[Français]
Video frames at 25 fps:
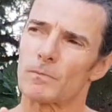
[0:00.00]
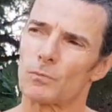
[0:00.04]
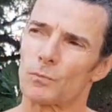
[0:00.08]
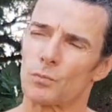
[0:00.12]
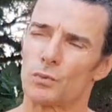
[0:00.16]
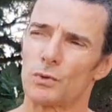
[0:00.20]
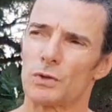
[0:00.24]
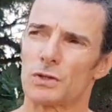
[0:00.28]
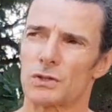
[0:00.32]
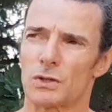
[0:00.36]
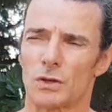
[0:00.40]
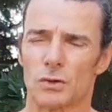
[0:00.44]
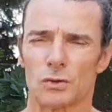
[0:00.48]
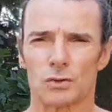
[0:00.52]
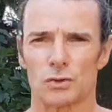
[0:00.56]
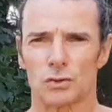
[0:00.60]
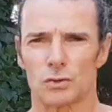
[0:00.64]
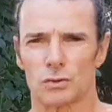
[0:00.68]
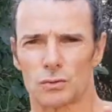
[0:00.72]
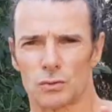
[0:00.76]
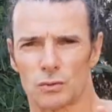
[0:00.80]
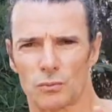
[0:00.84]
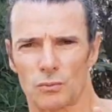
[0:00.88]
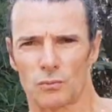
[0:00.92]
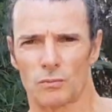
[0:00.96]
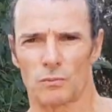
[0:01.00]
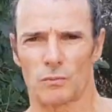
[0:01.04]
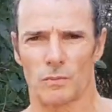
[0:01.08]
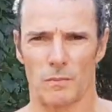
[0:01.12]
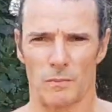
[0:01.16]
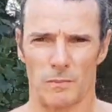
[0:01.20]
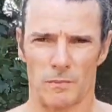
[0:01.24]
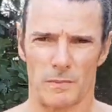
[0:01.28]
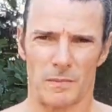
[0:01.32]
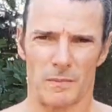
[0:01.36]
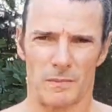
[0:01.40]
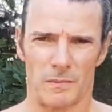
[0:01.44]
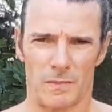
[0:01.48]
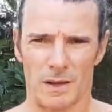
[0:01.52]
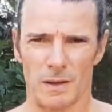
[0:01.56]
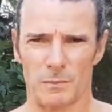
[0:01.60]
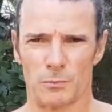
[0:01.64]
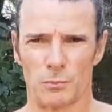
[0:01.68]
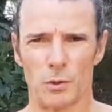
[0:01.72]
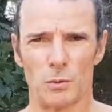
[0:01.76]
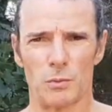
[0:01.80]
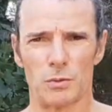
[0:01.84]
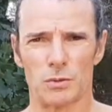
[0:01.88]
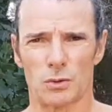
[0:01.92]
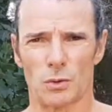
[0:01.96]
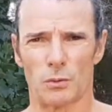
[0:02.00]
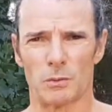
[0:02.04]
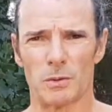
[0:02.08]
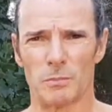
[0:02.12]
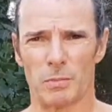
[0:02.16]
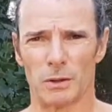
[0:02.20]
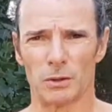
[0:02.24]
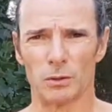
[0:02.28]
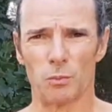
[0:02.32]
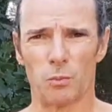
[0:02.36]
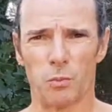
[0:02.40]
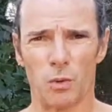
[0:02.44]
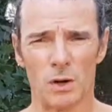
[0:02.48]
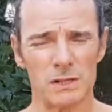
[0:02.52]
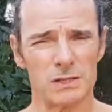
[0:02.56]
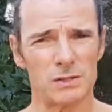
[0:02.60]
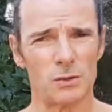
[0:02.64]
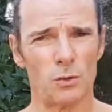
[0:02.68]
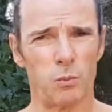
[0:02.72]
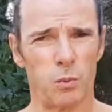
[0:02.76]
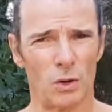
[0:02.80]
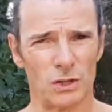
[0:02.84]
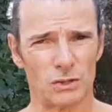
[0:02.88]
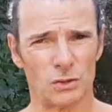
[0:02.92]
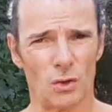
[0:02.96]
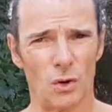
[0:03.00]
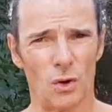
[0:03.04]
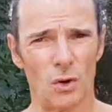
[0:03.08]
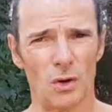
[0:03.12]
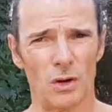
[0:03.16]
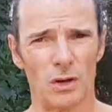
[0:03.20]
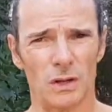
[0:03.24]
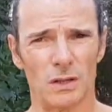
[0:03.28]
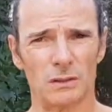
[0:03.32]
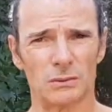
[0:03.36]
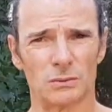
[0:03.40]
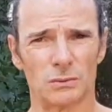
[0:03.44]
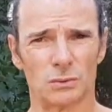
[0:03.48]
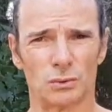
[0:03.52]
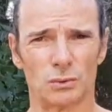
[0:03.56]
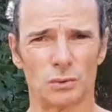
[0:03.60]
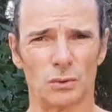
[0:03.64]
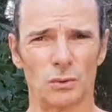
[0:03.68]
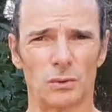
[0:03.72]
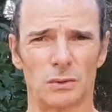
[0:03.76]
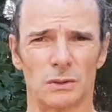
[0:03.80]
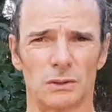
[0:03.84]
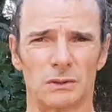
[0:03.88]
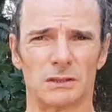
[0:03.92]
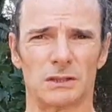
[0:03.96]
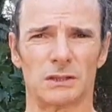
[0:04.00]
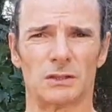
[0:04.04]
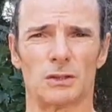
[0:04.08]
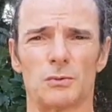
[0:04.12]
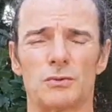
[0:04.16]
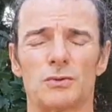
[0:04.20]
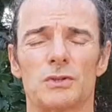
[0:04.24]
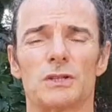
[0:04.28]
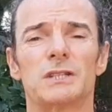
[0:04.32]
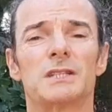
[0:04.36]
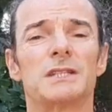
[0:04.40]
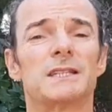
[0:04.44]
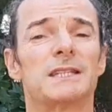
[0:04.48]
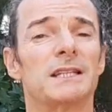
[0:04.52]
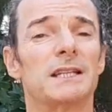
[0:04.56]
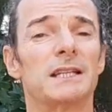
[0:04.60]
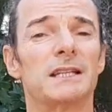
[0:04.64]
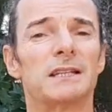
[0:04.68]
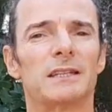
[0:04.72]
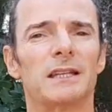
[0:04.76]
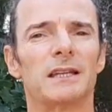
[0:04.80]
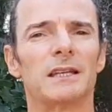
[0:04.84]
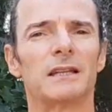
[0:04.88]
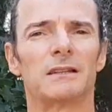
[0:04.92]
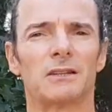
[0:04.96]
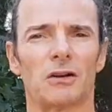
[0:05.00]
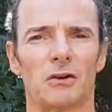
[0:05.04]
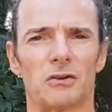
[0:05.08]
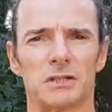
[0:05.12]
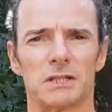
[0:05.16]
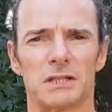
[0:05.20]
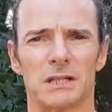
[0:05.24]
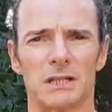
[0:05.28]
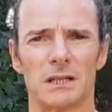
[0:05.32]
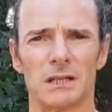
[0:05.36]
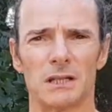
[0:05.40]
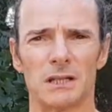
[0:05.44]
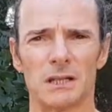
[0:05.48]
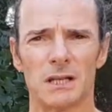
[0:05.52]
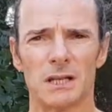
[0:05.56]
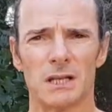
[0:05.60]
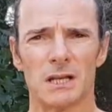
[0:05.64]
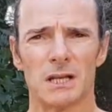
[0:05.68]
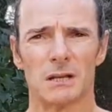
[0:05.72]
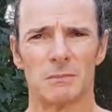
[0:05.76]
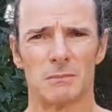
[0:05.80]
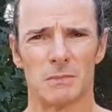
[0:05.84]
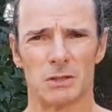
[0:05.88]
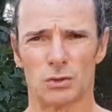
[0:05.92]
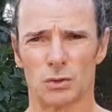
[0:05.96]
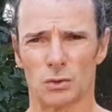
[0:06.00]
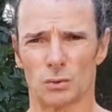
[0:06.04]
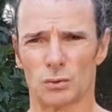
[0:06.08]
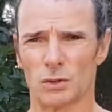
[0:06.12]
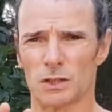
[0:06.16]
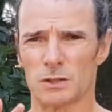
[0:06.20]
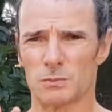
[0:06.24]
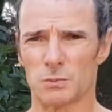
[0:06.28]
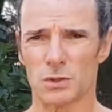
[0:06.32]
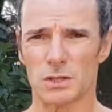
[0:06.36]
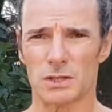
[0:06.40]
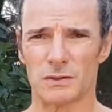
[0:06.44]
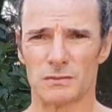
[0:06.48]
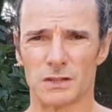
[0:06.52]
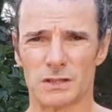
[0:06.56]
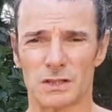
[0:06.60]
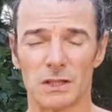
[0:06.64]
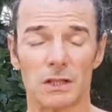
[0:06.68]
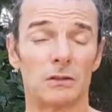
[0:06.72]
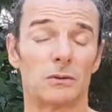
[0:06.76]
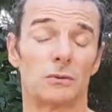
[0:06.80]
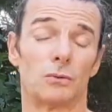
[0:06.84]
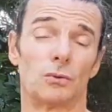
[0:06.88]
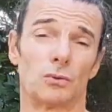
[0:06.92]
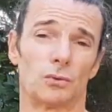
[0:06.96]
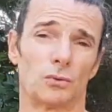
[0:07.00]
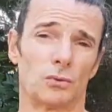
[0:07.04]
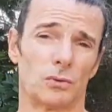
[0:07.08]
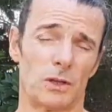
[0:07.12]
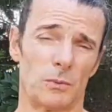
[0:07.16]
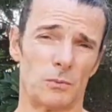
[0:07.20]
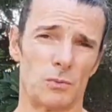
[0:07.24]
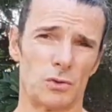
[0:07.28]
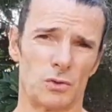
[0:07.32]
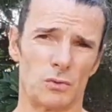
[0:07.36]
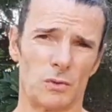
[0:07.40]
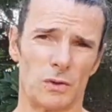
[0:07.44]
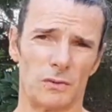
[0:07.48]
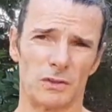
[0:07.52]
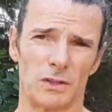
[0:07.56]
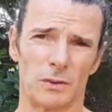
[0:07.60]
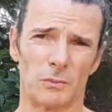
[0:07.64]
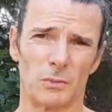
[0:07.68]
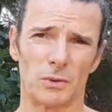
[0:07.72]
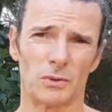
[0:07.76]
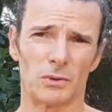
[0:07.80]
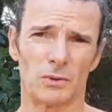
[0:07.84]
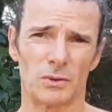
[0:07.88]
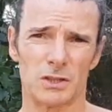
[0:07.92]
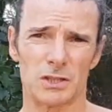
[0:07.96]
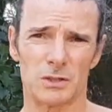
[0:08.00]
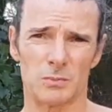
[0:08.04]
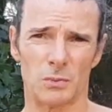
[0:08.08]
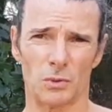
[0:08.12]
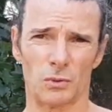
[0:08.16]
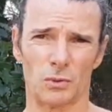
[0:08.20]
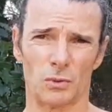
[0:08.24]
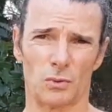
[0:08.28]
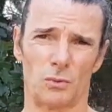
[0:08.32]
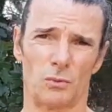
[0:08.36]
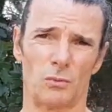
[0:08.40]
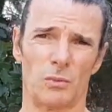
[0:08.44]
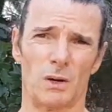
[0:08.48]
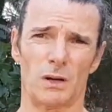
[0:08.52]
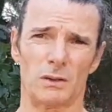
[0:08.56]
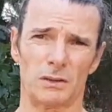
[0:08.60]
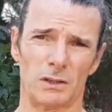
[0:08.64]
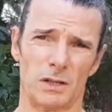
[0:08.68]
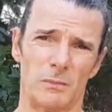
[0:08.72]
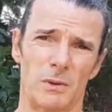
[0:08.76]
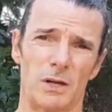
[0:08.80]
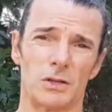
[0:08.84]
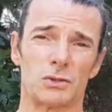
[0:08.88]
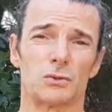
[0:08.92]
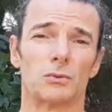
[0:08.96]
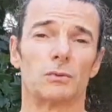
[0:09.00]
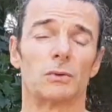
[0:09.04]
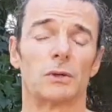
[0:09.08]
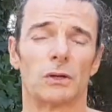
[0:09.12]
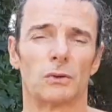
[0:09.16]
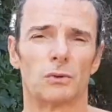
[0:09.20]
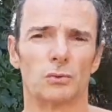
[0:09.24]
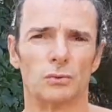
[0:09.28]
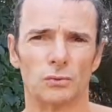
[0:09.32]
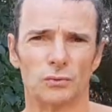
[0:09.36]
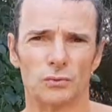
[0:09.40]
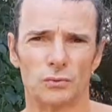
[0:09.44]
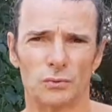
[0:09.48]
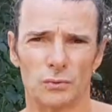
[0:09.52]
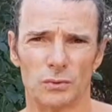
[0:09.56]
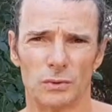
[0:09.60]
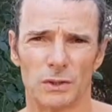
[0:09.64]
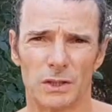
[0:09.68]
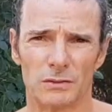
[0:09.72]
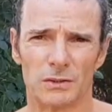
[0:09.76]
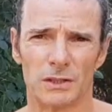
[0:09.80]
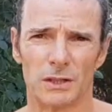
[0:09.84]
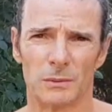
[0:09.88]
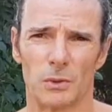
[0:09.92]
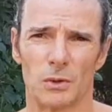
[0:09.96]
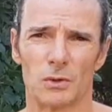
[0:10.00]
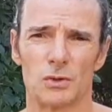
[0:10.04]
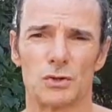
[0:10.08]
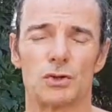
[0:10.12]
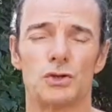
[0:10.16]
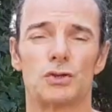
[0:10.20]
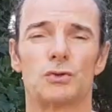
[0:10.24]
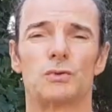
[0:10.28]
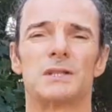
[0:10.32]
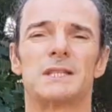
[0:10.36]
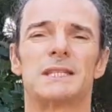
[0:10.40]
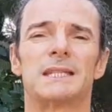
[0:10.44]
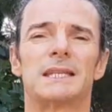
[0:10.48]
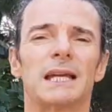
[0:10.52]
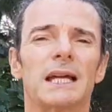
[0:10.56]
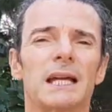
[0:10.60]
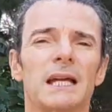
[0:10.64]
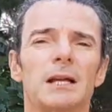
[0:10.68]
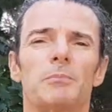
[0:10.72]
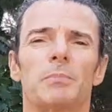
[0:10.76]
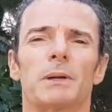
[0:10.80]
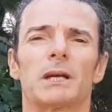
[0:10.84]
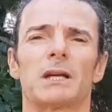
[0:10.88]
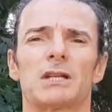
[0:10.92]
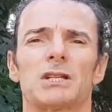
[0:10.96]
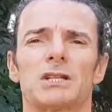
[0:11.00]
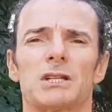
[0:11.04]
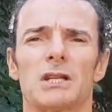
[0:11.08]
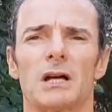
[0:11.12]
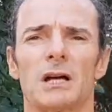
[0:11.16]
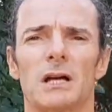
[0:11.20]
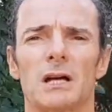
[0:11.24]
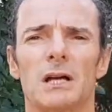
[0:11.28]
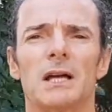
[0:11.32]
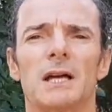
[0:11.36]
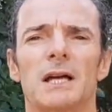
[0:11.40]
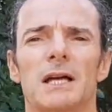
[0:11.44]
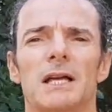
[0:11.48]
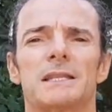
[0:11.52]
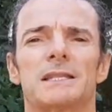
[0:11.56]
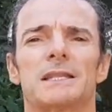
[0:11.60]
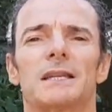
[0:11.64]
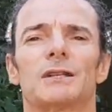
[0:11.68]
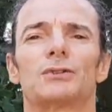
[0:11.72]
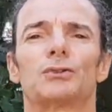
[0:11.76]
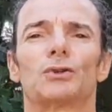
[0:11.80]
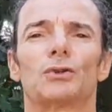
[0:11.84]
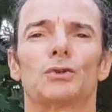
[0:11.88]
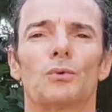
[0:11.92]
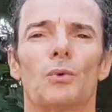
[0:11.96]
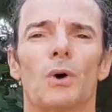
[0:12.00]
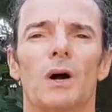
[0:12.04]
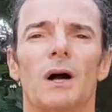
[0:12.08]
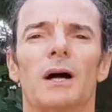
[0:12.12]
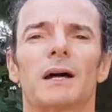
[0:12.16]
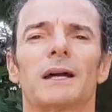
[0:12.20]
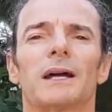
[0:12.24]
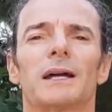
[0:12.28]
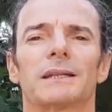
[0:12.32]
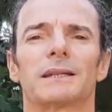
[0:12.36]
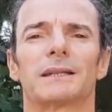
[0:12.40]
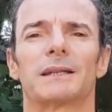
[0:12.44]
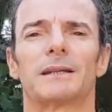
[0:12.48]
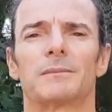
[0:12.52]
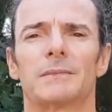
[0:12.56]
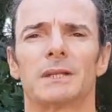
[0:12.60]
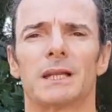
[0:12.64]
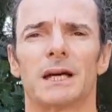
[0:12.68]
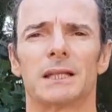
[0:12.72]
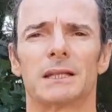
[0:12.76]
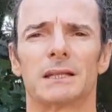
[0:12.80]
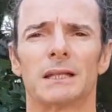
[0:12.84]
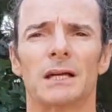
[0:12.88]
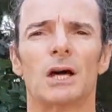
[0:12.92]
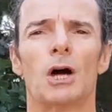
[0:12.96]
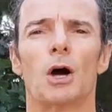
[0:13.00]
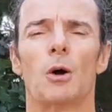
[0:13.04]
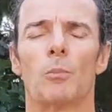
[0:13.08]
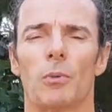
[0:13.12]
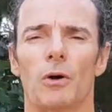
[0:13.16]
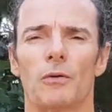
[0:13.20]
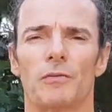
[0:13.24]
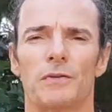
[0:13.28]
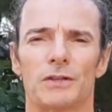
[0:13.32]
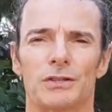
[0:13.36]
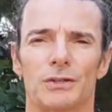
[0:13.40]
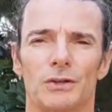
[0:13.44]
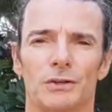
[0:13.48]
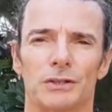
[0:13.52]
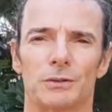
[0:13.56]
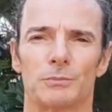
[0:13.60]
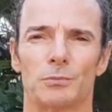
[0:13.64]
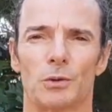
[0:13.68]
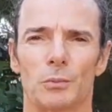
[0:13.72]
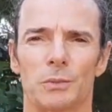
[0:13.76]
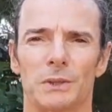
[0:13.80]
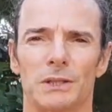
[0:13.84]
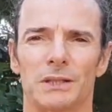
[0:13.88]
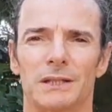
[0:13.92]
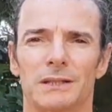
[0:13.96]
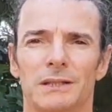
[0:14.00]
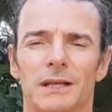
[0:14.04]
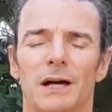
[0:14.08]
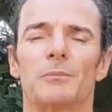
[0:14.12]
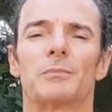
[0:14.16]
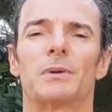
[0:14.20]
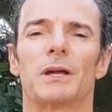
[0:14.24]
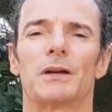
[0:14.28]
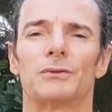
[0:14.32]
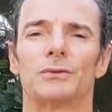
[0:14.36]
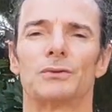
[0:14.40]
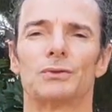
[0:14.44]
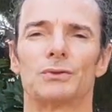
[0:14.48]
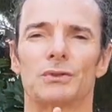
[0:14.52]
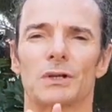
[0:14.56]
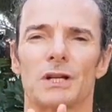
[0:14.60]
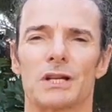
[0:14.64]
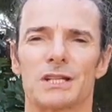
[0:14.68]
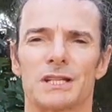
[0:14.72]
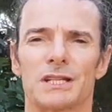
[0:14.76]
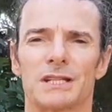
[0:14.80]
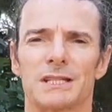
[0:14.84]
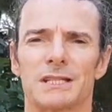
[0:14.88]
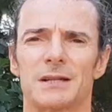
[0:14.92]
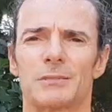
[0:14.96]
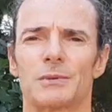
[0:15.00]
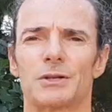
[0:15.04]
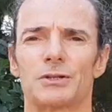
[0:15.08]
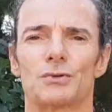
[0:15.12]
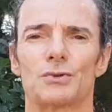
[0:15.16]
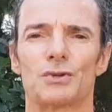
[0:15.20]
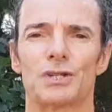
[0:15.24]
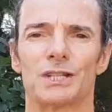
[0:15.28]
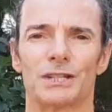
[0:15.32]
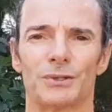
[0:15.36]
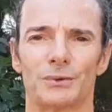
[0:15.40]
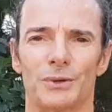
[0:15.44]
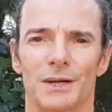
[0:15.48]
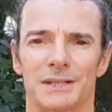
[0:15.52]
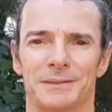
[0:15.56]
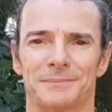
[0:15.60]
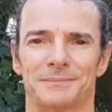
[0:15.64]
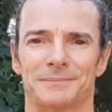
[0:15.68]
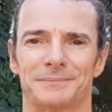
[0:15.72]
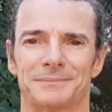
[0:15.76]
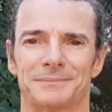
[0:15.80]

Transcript: Puissance un peu parce qu'on met pas de poids, c'est au poids de corps, hein, toujours. Hein. c'est comme je l'ai dit, c'est l'été, tranquille, mais surtout explosivité dont on a besoin évidemment dans les sports de combat, en arts martiaux et en kung fu évidemment. Je suis Cyril Périchard, ceinture noire, quatrième dan, professeur diplômé d'État. Bienvenue sur la chaîne des arts martiaux chinois.